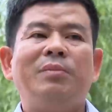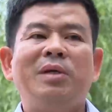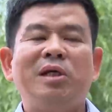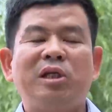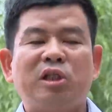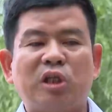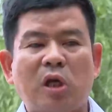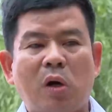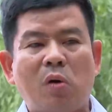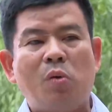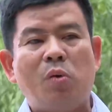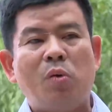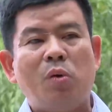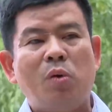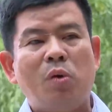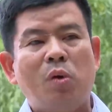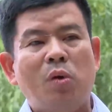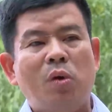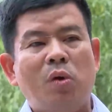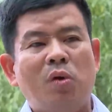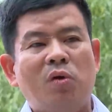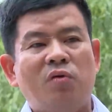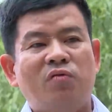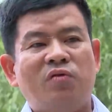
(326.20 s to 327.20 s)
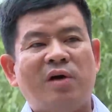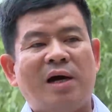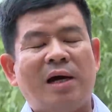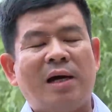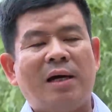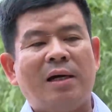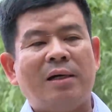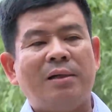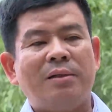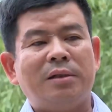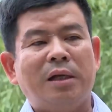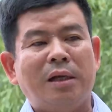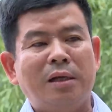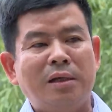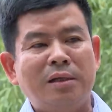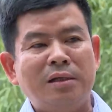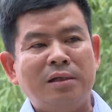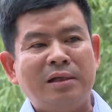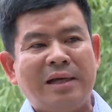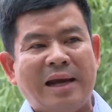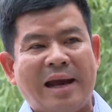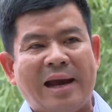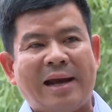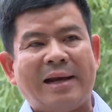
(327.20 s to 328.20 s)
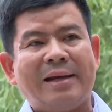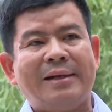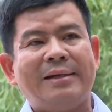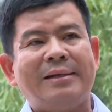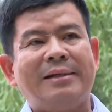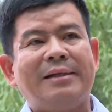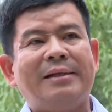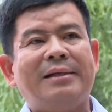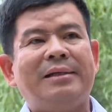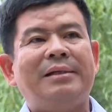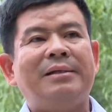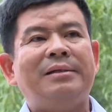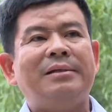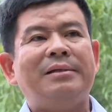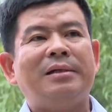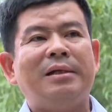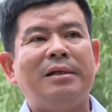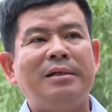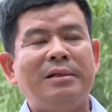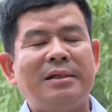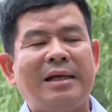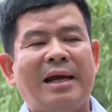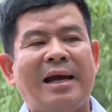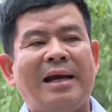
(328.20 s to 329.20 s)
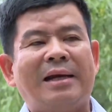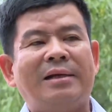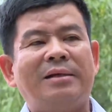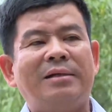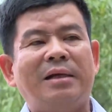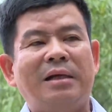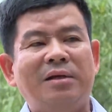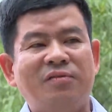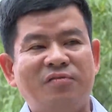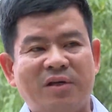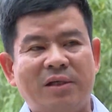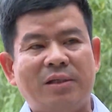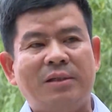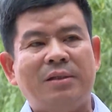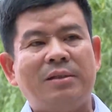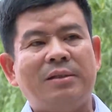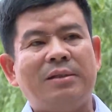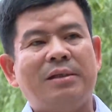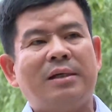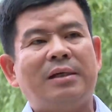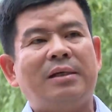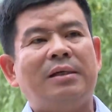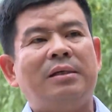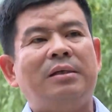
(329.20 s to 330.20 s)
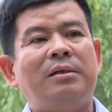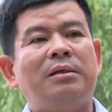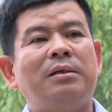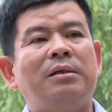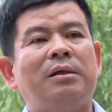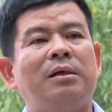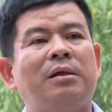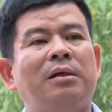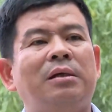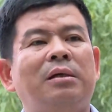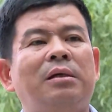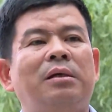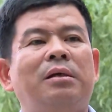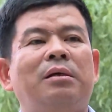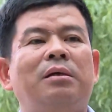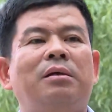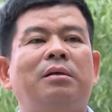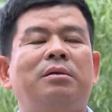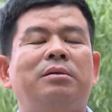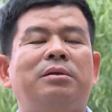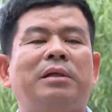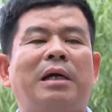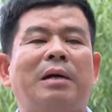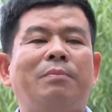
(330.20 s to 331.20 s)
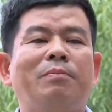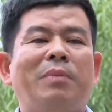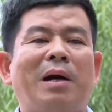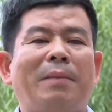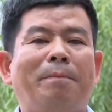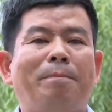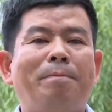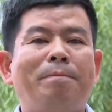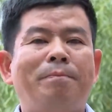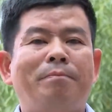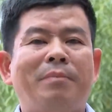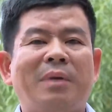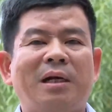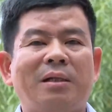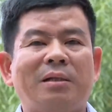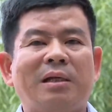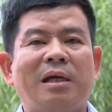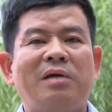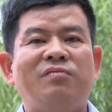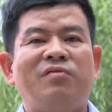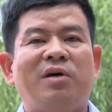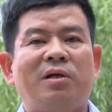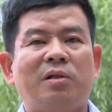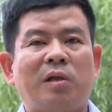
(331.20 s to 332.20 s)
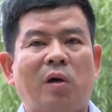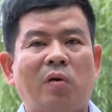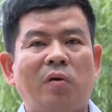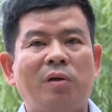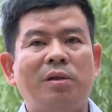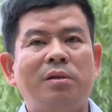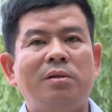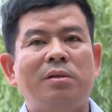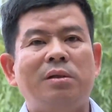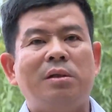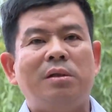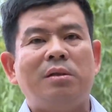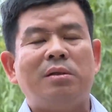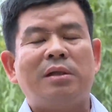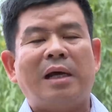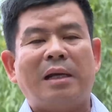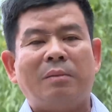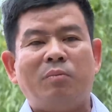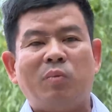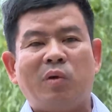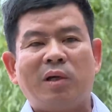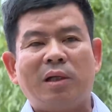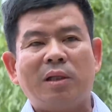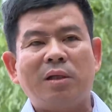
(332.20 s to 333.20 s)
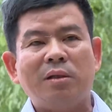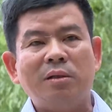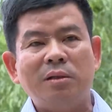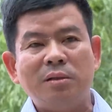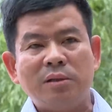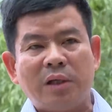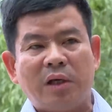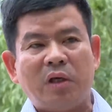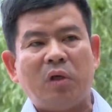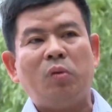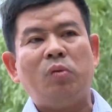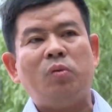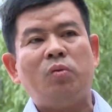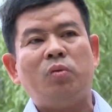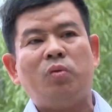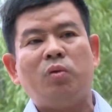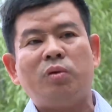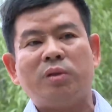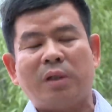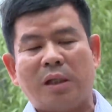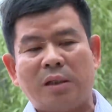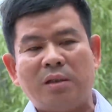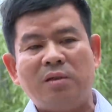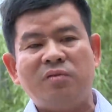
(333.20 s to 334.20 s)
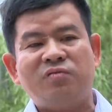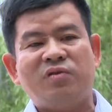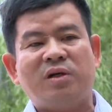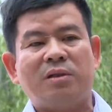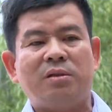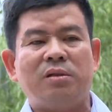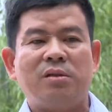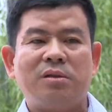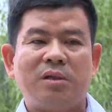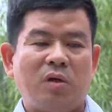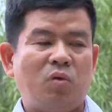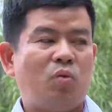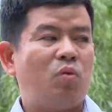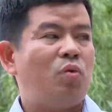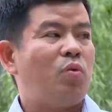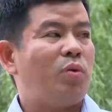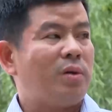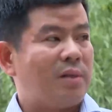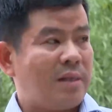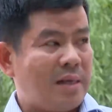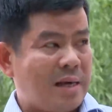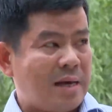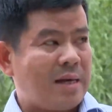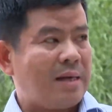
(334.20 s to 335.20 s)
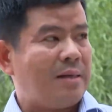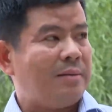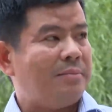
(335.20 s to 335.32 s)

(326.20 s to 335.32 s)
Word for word: biến sâu và định dạng cái định dạng định vị cái uh, sản phẩm măng tây và tỏi thành một cái thương hiệu của tỉnh và thương hiệu của quốc gia.